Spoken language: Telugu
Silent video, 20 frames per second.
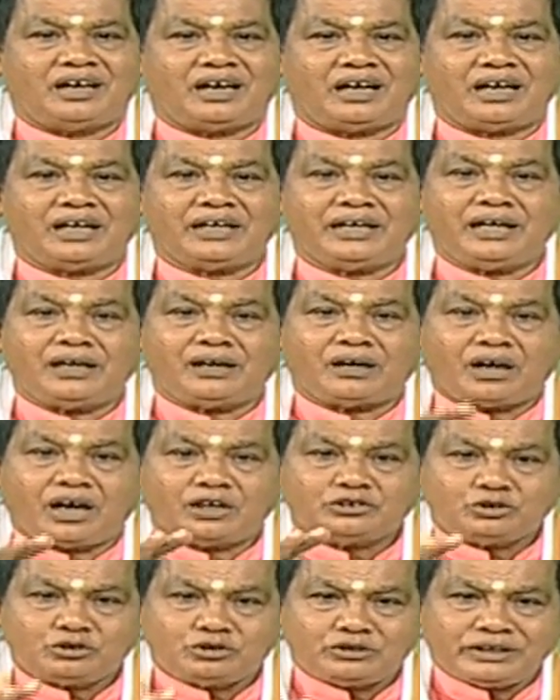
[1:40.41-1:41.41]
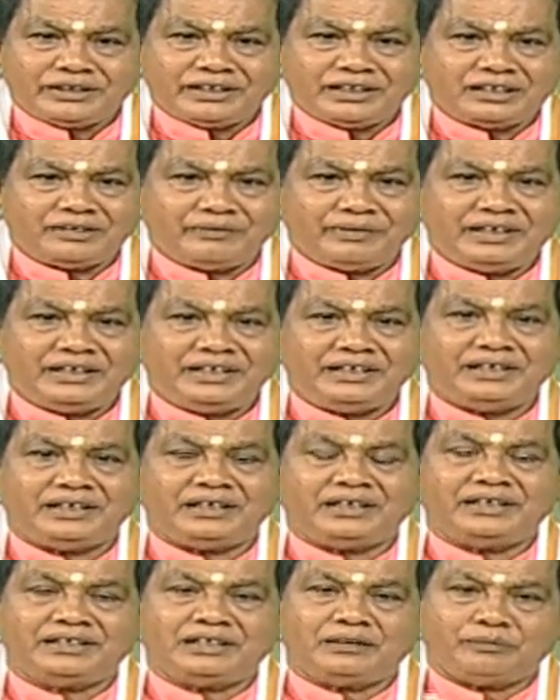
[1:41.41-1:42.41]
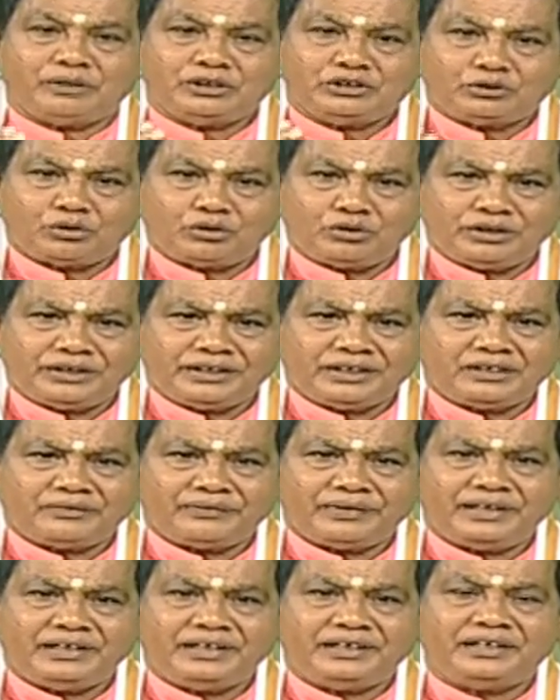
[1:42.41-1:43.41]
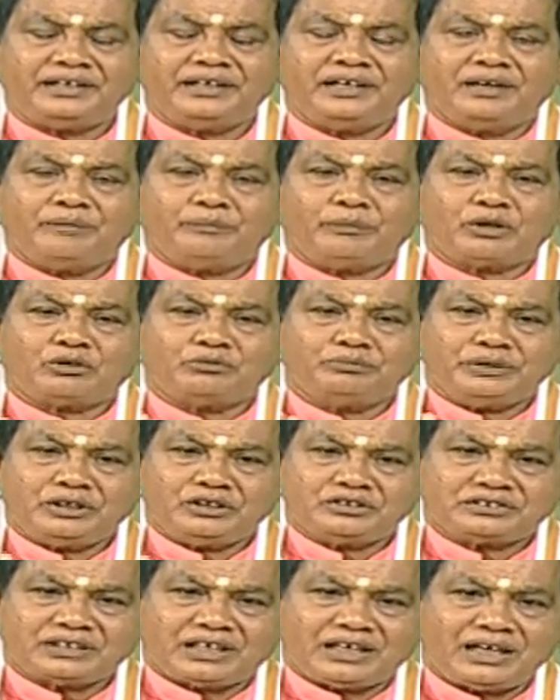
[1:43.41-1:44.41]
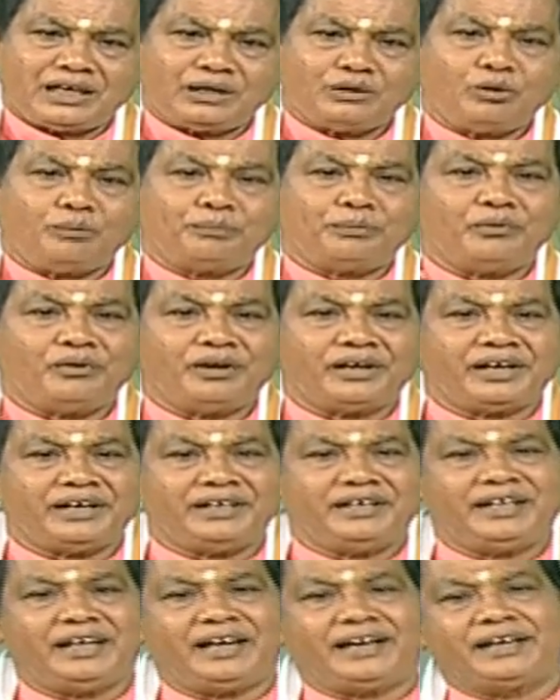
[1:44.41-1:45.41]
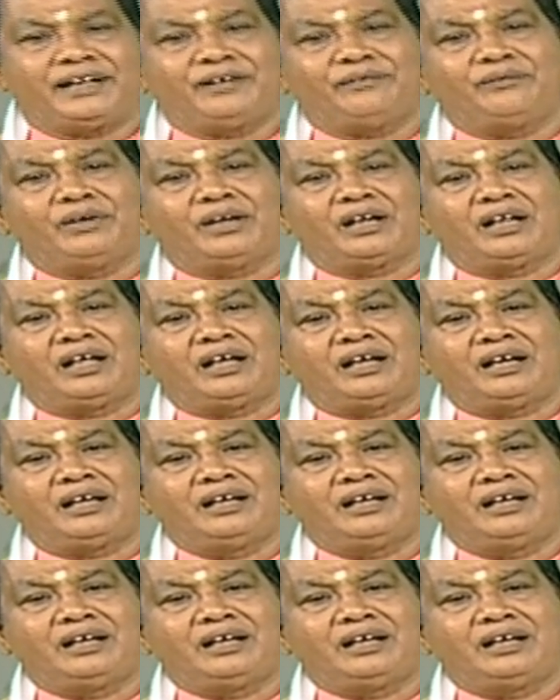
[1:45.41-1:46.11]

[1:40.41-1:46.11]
అలాగే రాజుల దగ్గరికి వెళ్ళి లేదా మంత్రుల దగ్గరికి వెళ్ళి మనం మీరు చాలా గొప్పవారండి అనడం వల్ల